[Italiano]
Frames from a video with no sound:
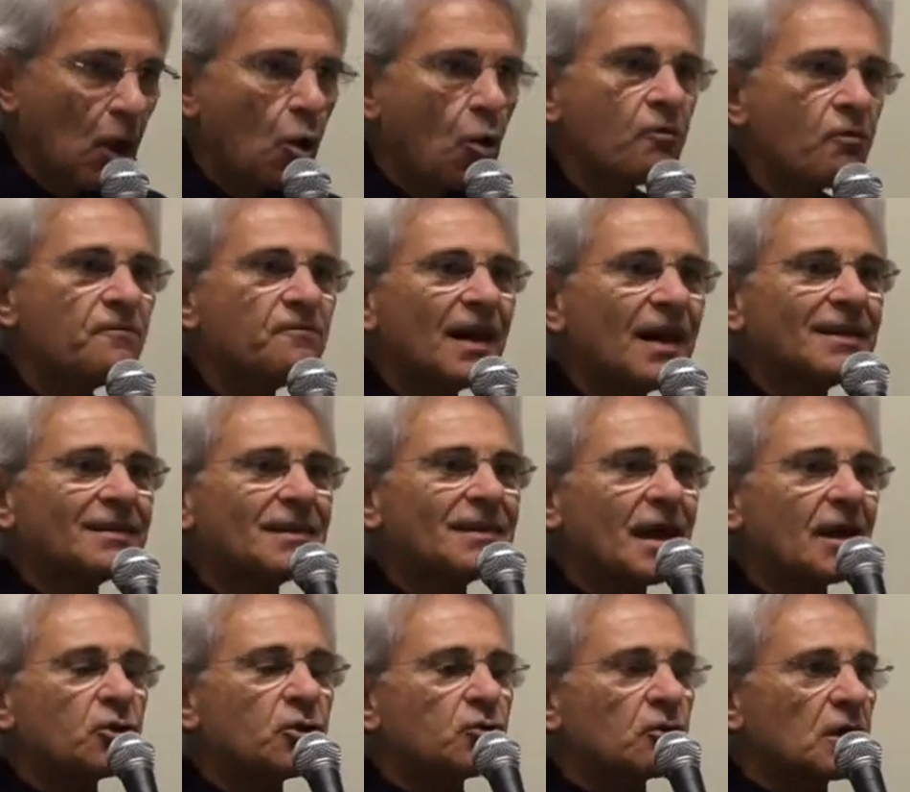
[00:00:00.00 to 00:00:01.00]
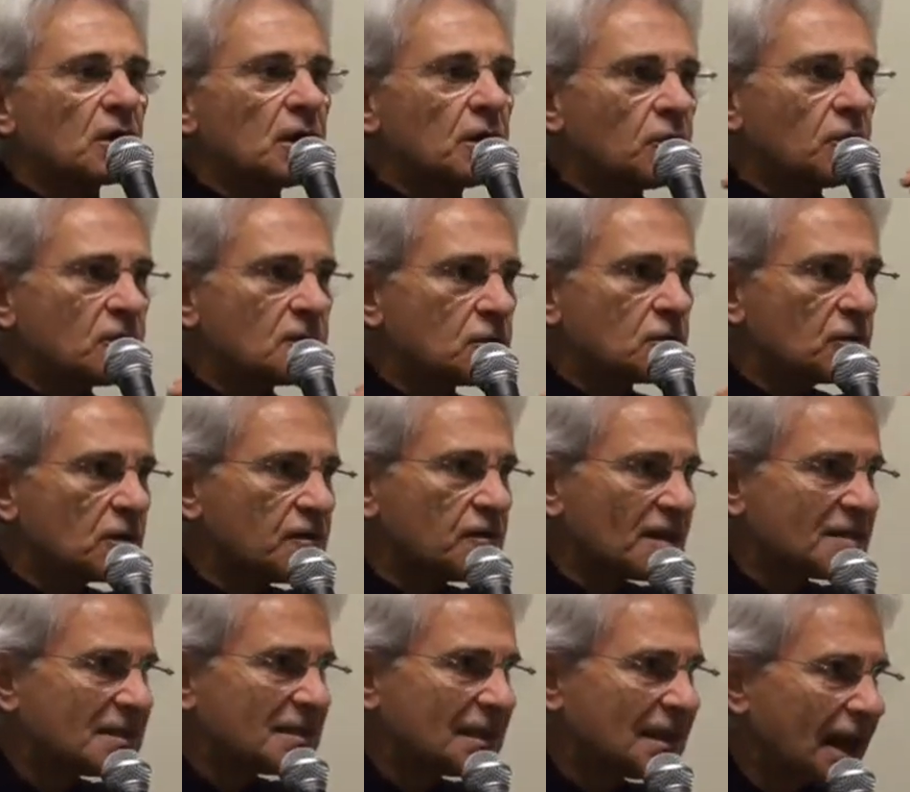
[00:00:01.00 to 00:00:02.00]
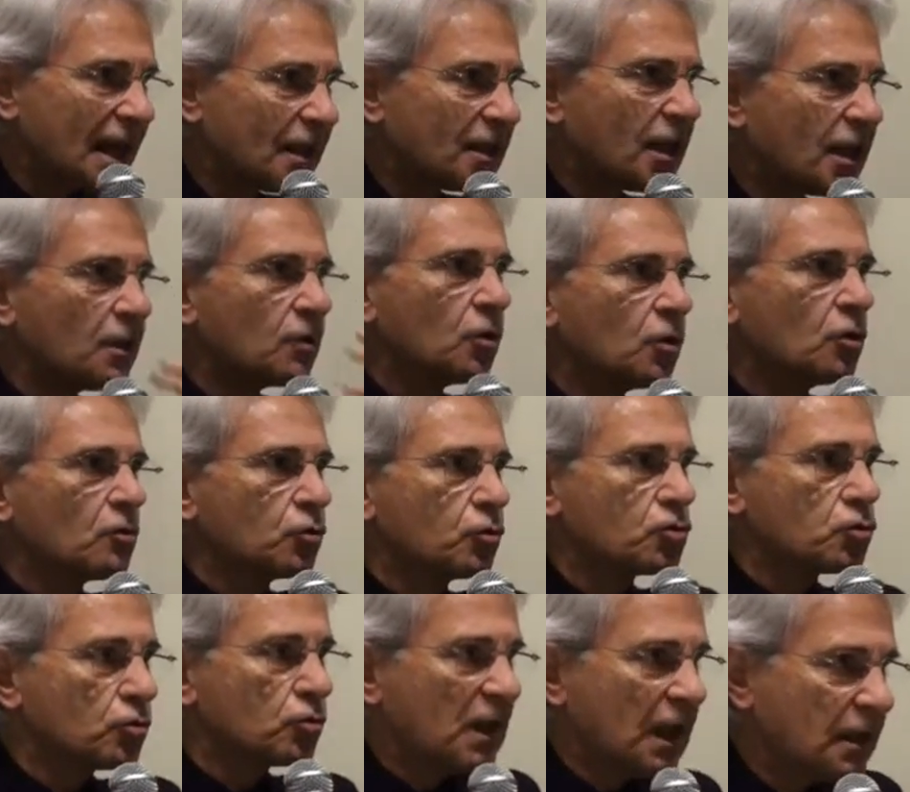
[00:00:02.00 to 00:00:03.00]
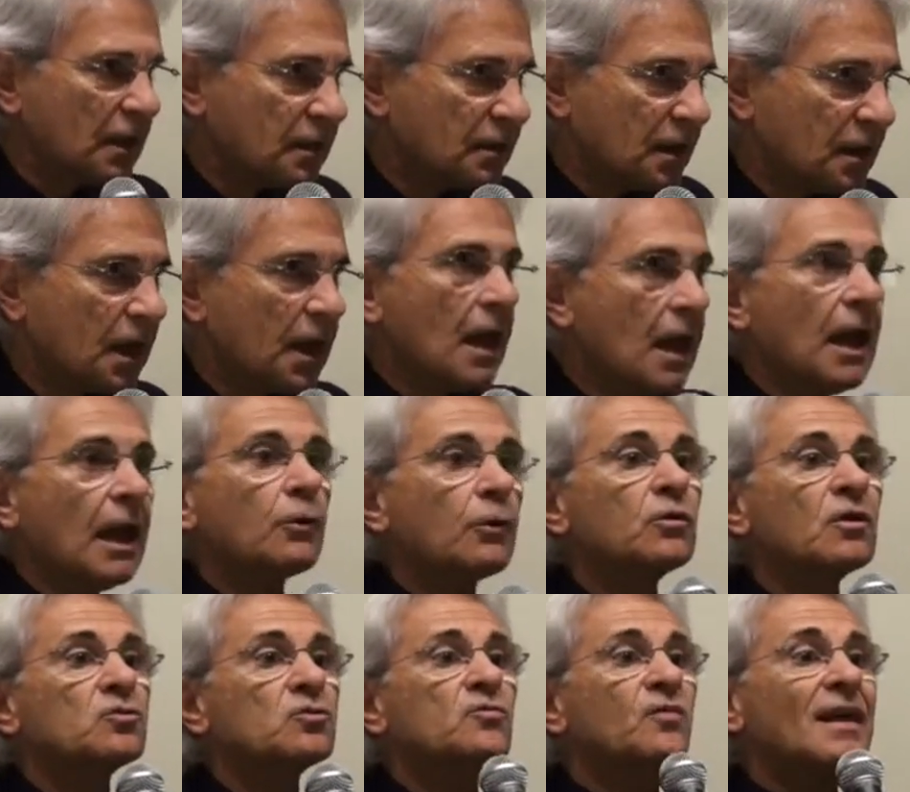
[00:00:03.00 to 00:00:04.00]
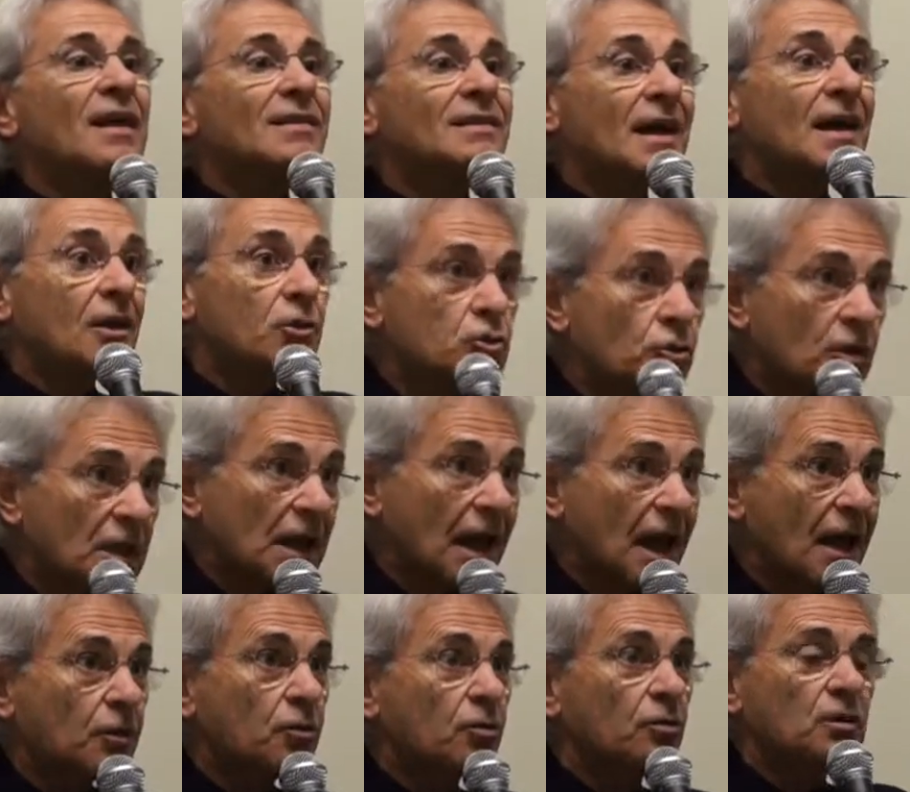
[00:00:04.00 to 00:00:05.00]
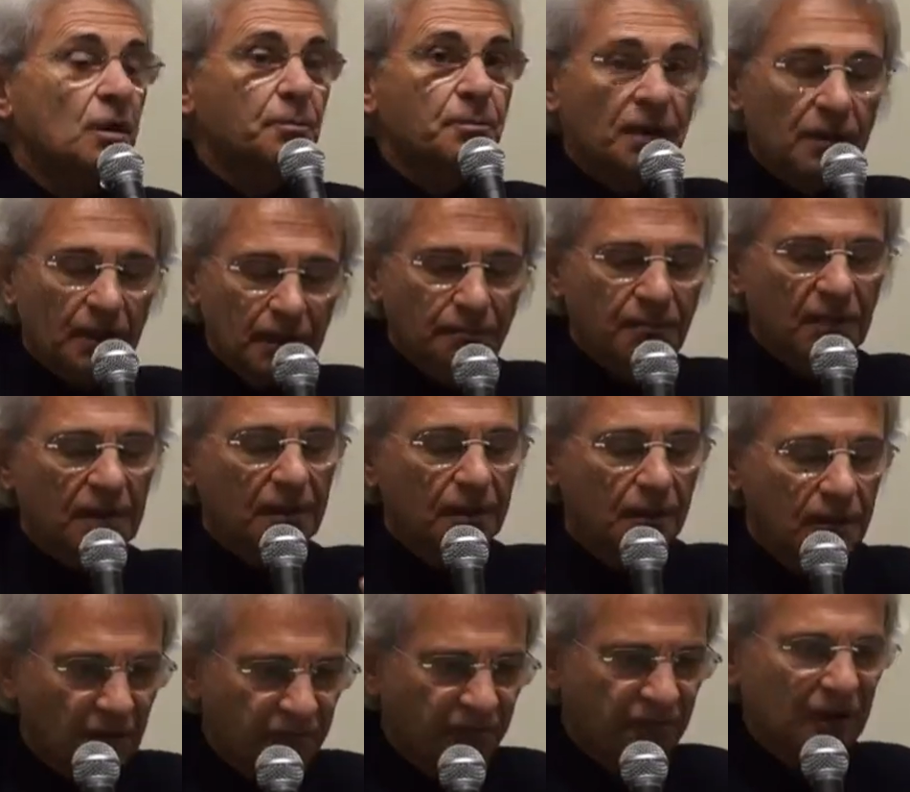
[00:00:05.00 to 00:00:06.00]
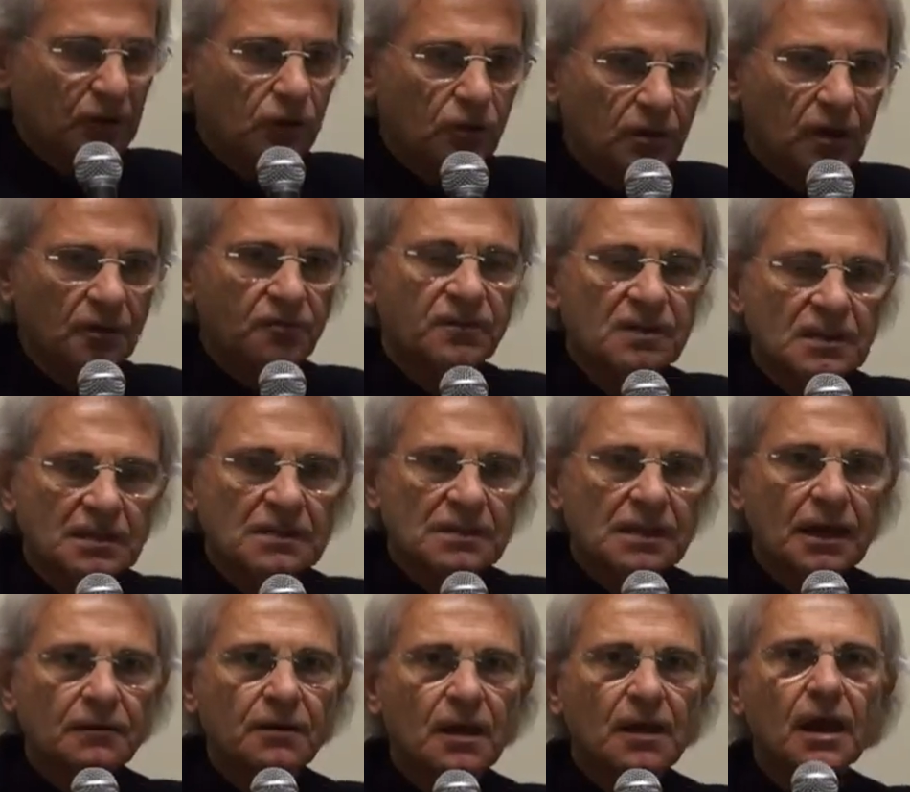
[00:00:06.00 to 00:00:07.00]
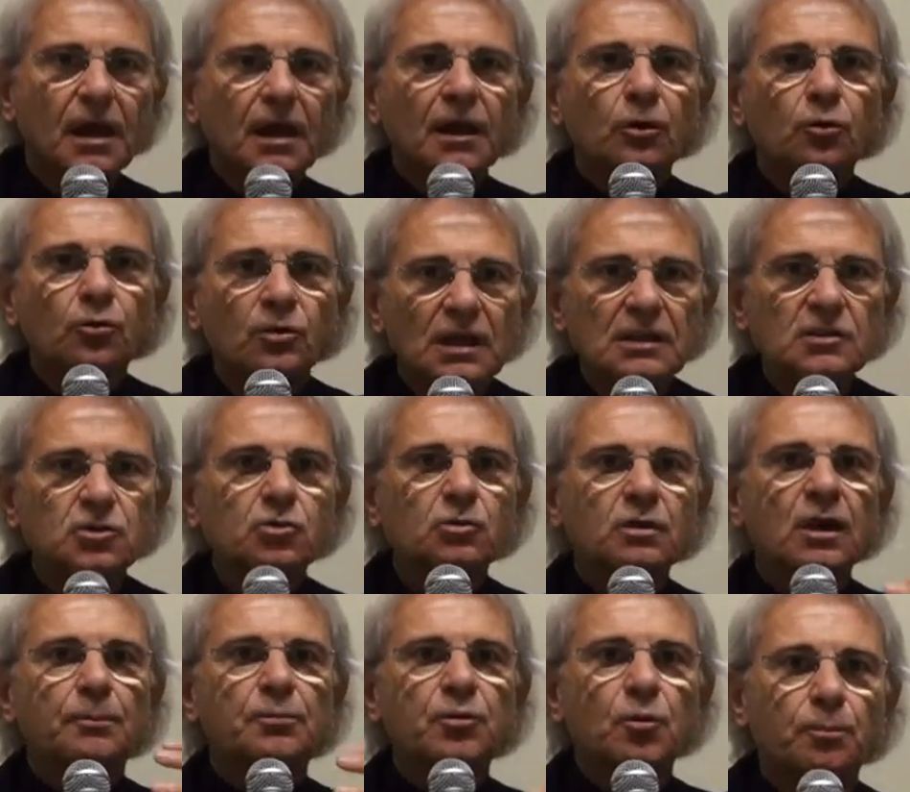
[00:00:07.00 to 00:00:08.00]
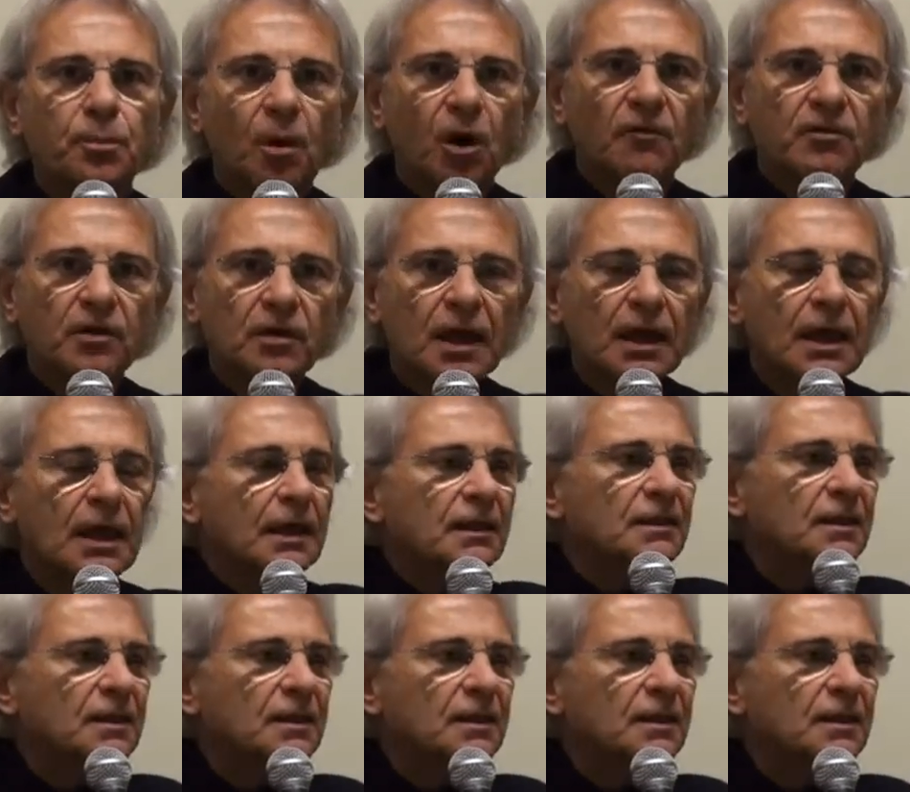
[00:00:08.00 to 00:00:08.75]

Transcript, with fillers: un vantaggio che le nostre università danno ai loro studenti e uno svantaggio che hanno dal fatto di stare in una zona più povera,